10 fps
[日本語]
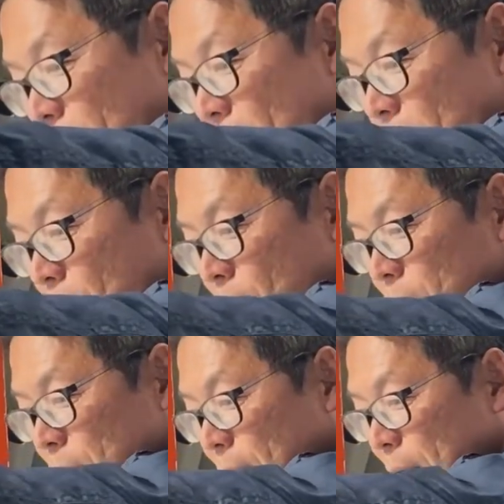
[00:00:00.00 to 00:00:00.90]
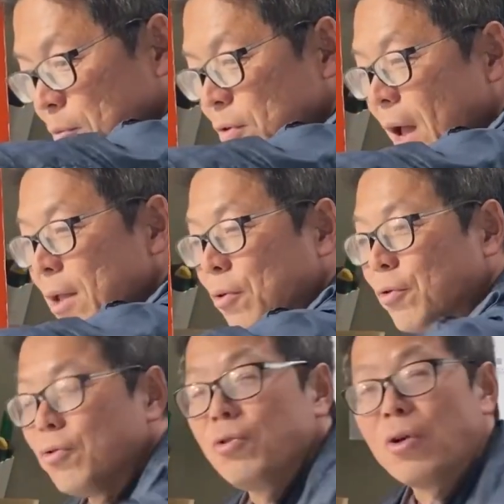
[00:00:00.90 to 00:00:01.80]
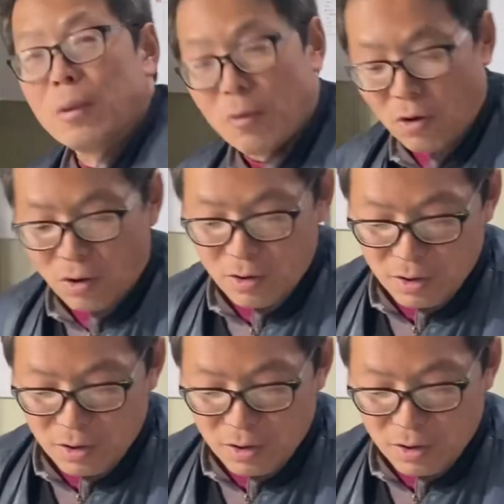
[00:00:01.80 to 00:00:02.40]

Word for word: 発酵っていうのはね無害というよりも、